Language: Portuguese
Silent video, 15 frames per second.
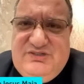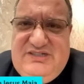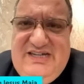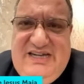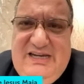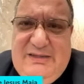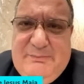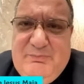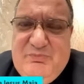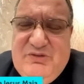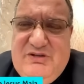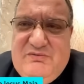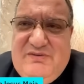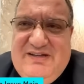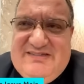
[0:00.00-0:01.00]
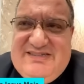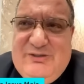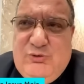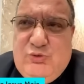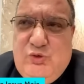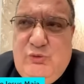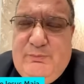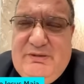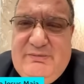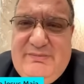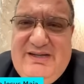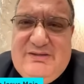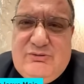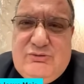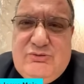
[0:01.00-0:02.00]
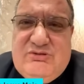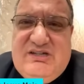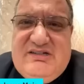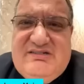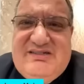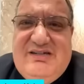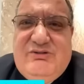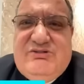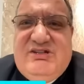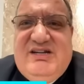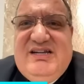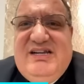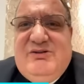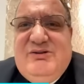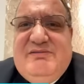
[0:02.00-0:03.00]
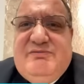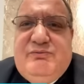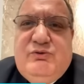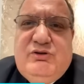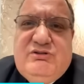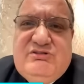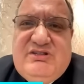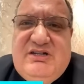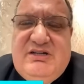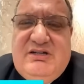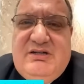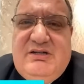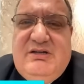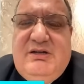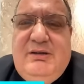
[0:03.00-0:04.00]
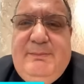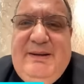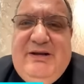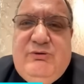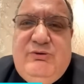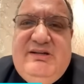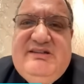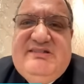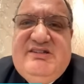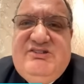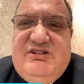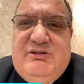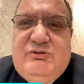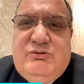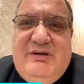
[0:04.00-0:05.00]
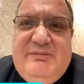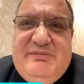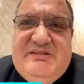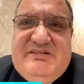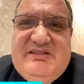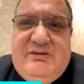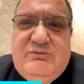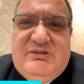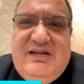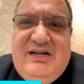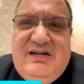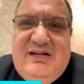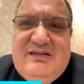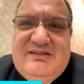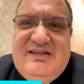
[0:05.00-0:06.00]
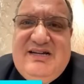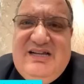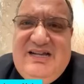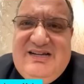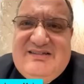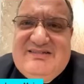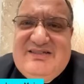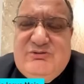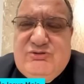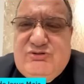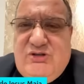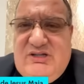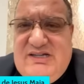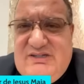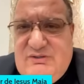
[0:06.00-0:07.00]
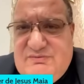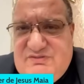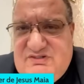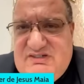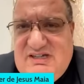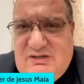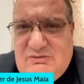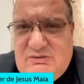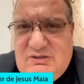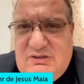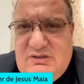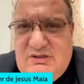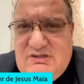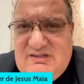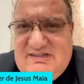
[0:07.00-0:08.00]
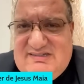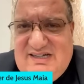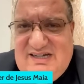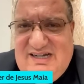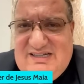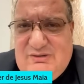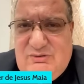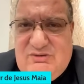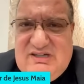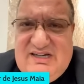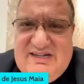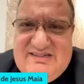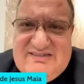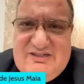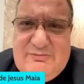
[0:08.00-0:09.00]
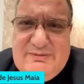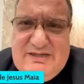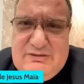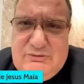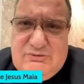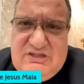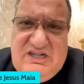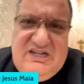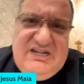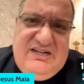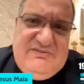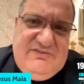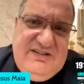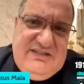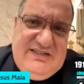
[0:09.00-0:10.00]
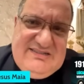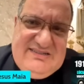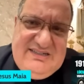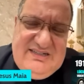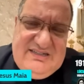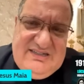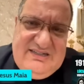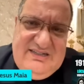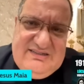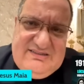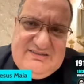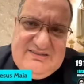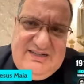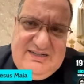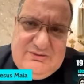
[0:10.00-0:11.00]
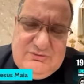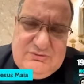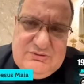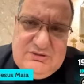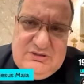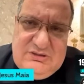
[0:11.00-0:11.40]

Querer fazer o cumprimento do terceiro segredo à força, para coincidindo com a emissão da declaração solene oficial da Sagrada Congregação para a Doutrina da Fé e da Secretaria de Estado,